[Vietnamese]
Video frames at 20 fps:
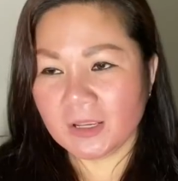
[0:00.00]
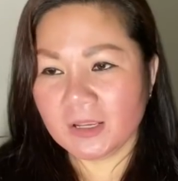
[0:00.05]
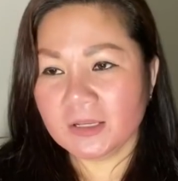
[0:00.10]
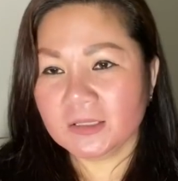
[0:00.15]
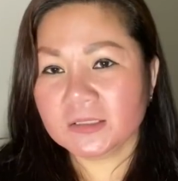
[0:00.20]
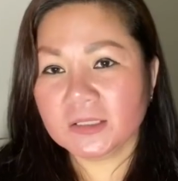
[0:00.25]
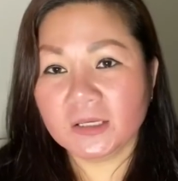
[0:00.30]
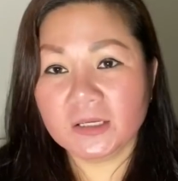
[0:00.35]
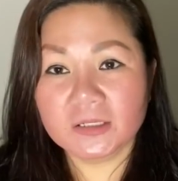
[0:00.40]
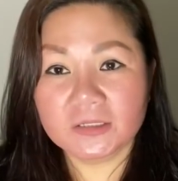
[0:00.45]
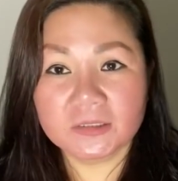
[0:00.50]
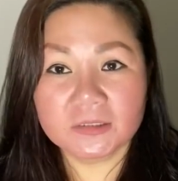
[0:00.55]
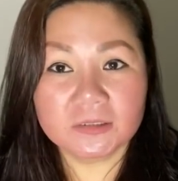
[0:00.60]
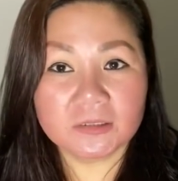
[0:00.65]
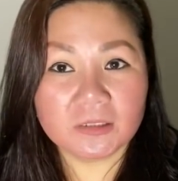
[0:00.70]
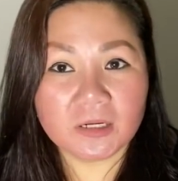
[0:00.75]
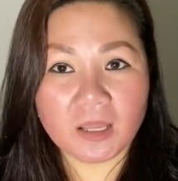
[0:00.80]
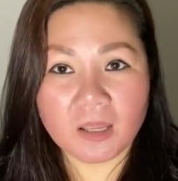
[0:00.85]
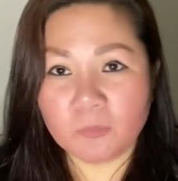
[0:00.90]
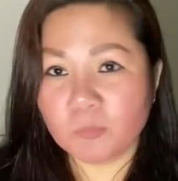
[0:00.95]
thì
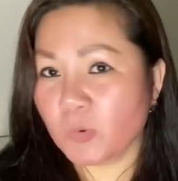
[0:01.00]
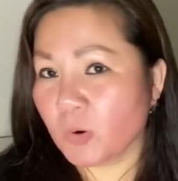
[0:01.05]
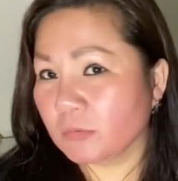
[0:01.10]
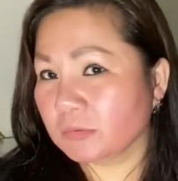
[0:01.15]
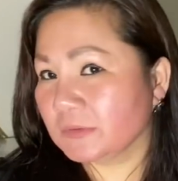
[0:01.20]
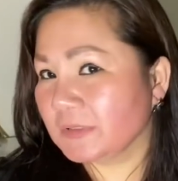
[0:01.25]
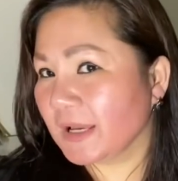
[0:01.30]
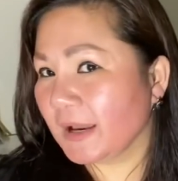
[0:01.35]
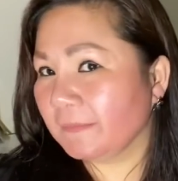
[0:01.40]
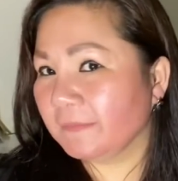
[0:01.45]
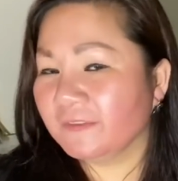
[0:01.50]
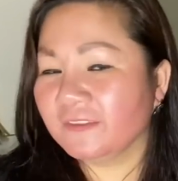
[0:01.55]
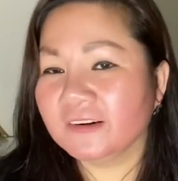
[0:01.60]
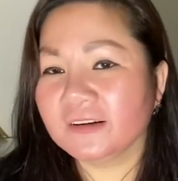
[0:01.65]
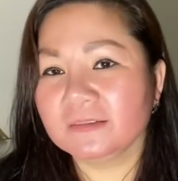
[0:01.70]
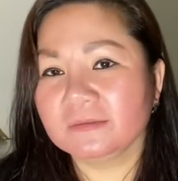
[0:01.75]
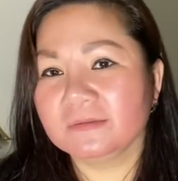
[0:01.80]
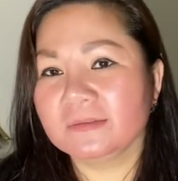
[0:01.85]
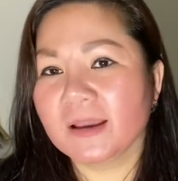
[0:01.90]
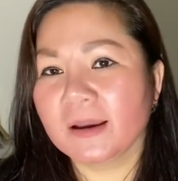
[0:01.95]
ngược lại một trăm
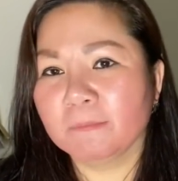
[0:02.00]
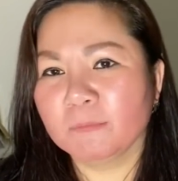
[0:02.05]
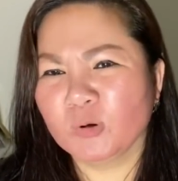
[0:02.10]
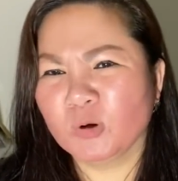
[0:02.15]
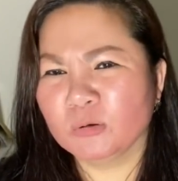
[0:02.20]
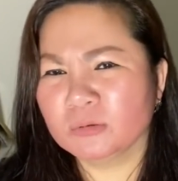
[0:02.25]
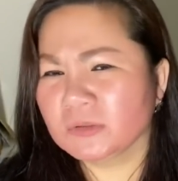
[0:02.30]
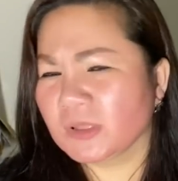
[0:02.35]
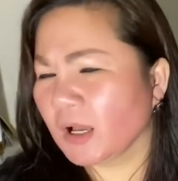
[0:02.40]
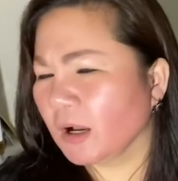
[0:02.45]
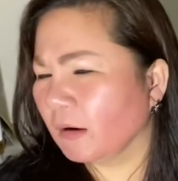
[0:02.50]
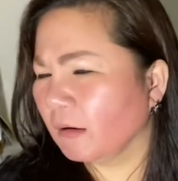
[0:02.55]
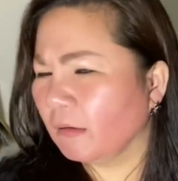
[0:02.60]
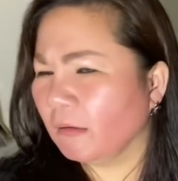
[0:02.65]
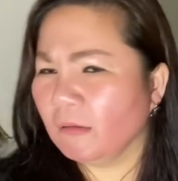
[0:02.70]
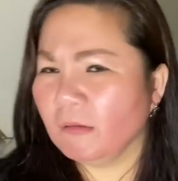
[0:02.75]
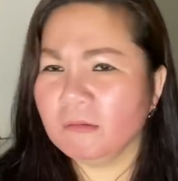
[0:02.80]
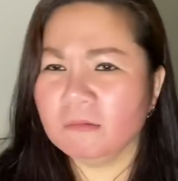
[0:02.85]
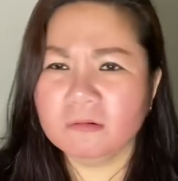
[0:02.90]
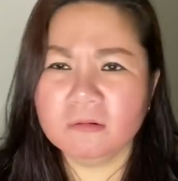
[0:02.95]
phần trăm cô ta
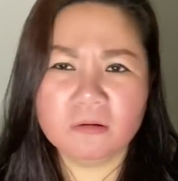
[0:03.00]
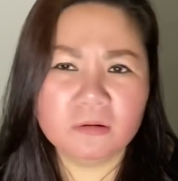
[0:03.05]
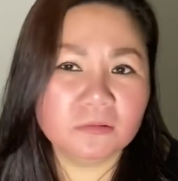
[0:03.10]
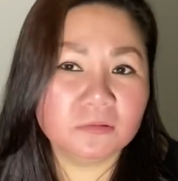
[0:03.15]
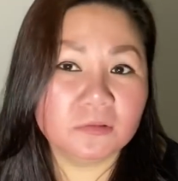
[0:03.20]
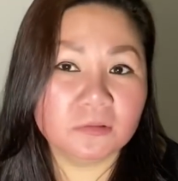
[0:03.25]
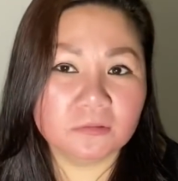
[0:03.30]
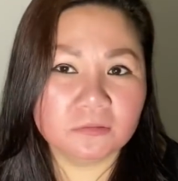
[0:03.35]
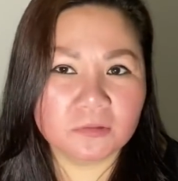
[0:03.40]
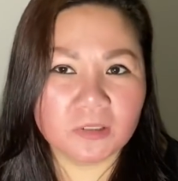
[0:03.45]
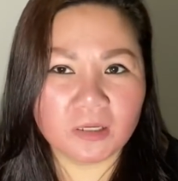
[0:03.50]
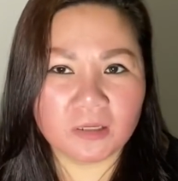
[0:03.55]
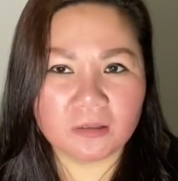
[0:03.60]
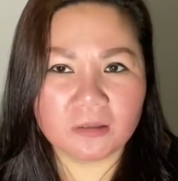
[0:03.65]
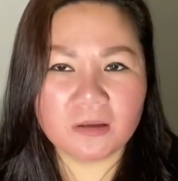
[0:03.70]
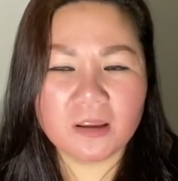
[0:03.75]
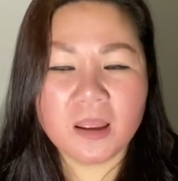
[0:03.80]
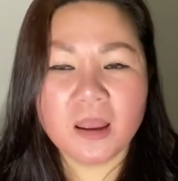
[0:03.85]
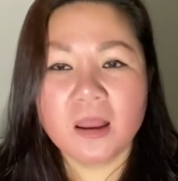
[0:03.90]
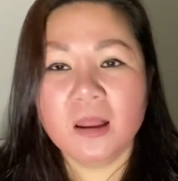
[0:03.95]
cướp cướp thương
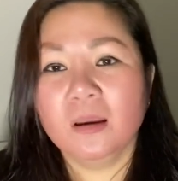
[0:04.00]
thị